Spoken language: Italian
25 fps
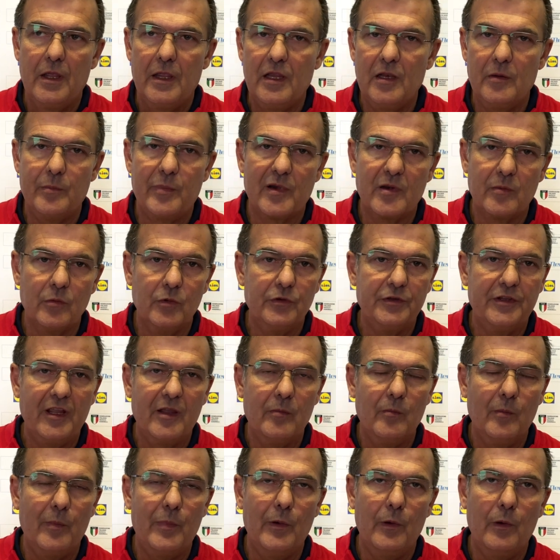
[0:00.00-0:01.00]
il primo
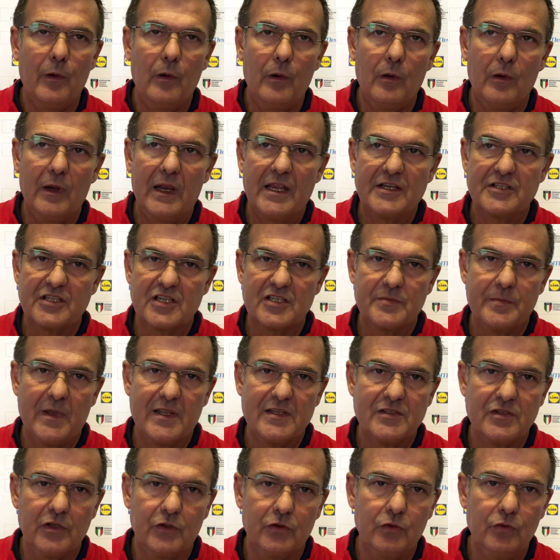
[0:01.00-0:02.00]
tempo lascia
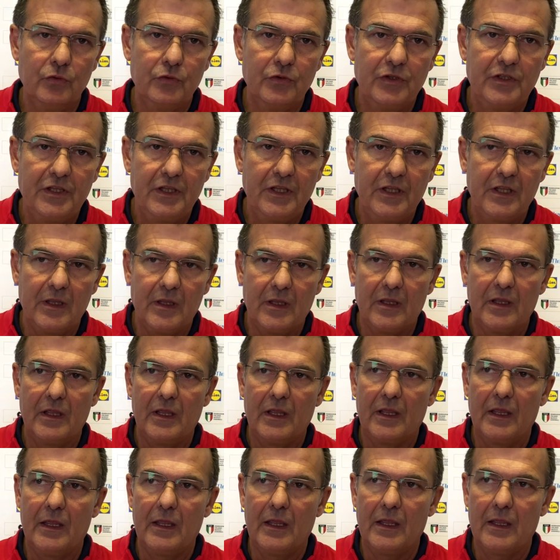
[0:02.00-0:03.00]
spazio a tutti
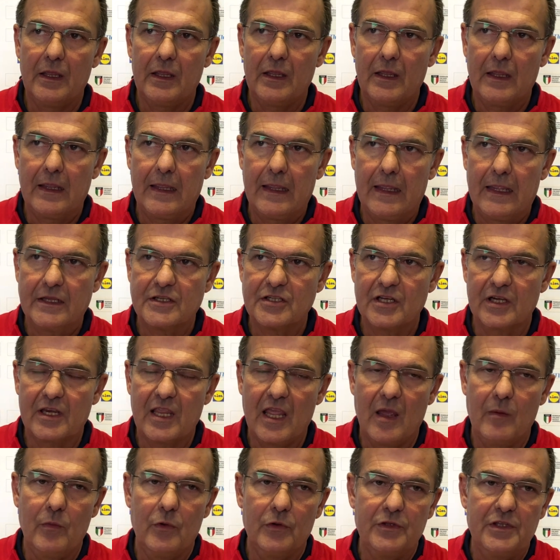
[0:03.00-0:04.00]
e, e
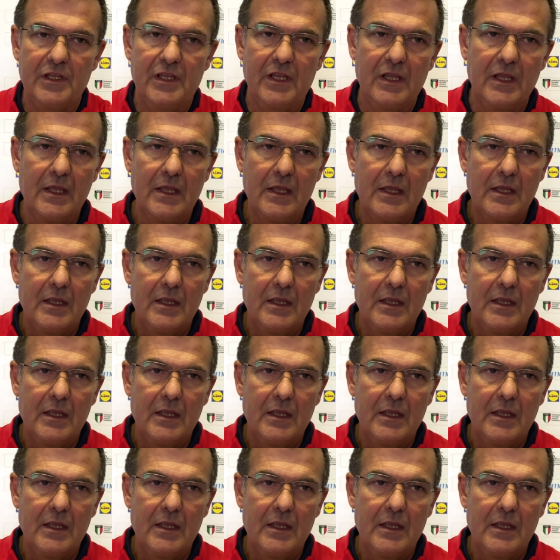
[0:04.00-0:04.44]
cerchiamo di,